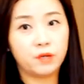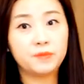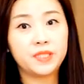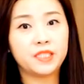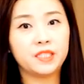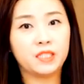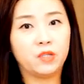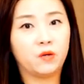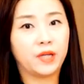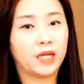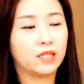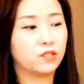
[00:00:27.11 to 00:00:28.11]
껍질을
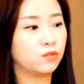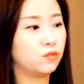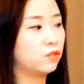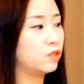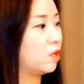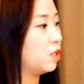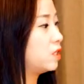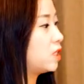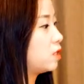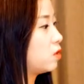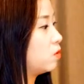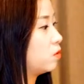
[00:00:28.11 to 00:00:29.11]
이용해 가지고
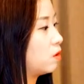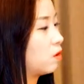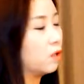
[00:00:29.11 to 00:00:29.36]
전체적으로